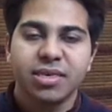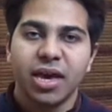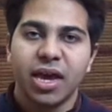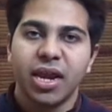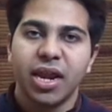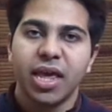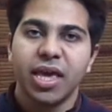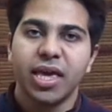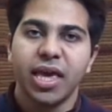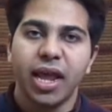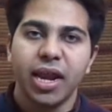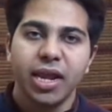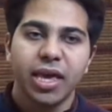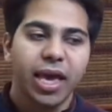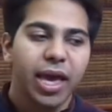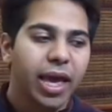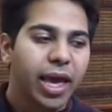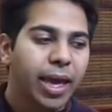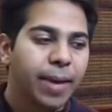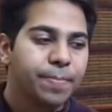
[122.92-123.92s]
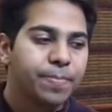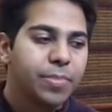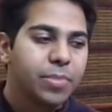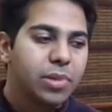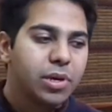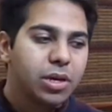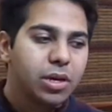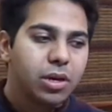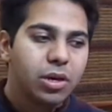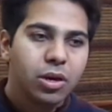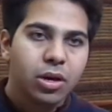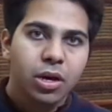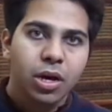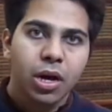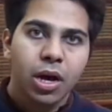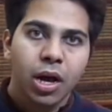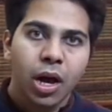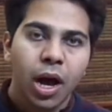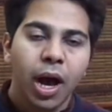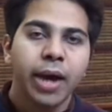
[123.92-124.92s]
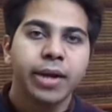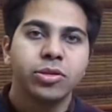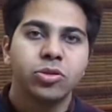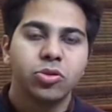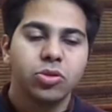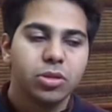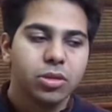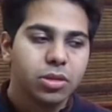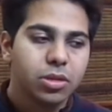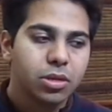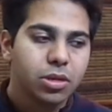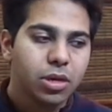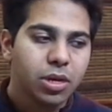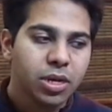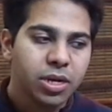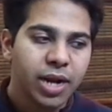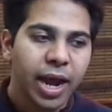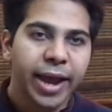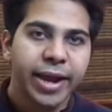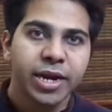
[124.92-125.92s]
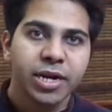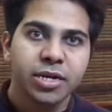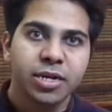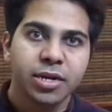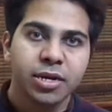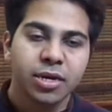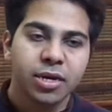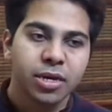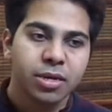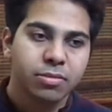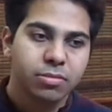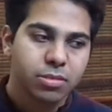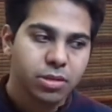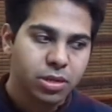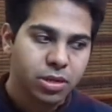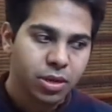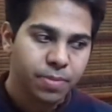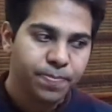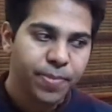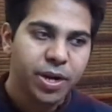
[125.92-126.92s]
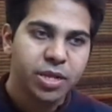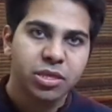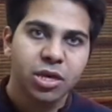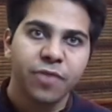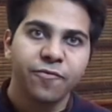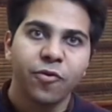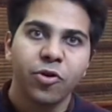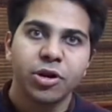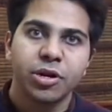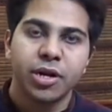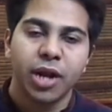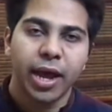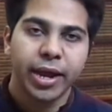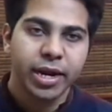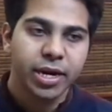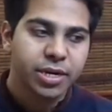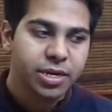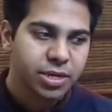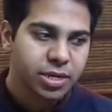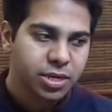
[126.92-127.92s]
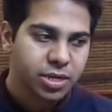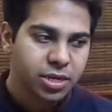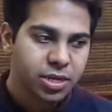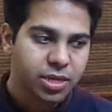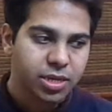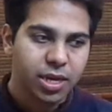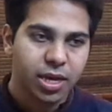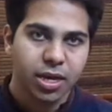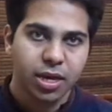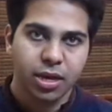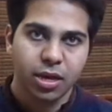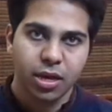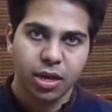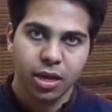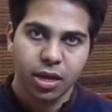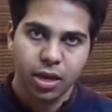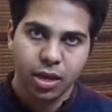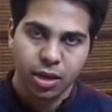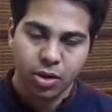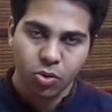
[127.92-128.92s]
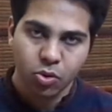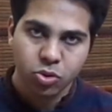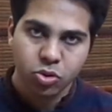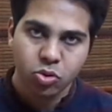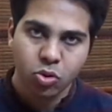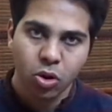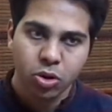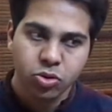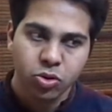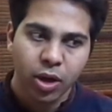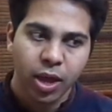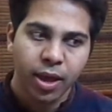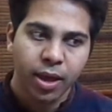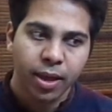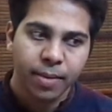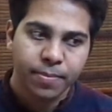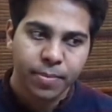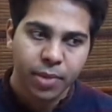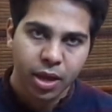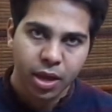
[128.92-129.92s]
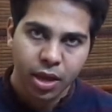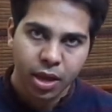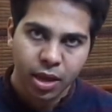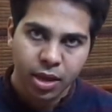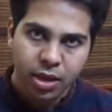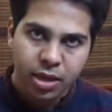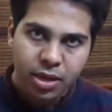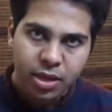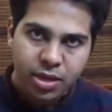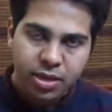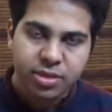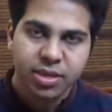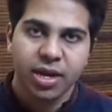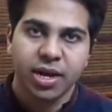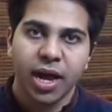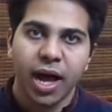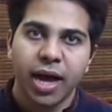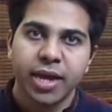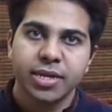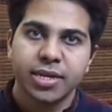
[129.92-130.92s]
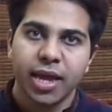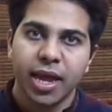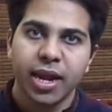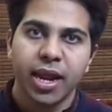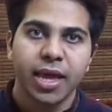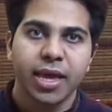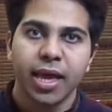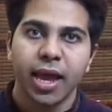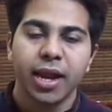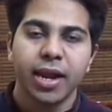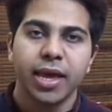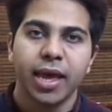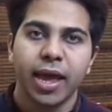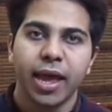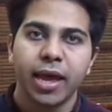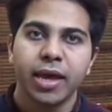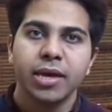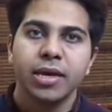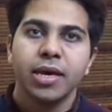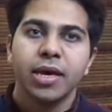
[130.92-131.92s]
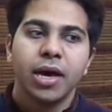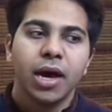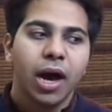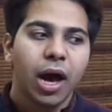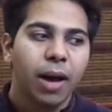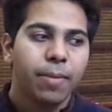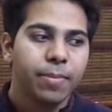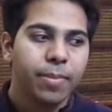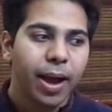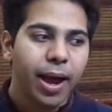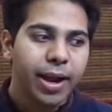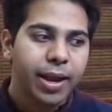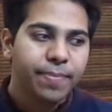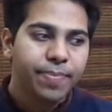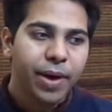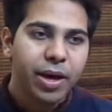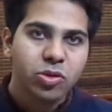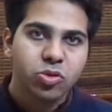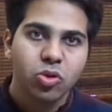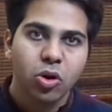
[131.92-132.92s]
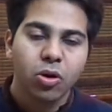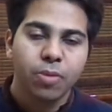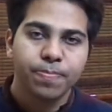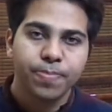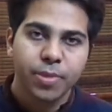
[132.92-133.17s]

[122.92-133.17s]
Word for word: करने के लिए हर राइट पर्सन फॉर राइट उसको जो है सकात देने के लिए हमारे पास जो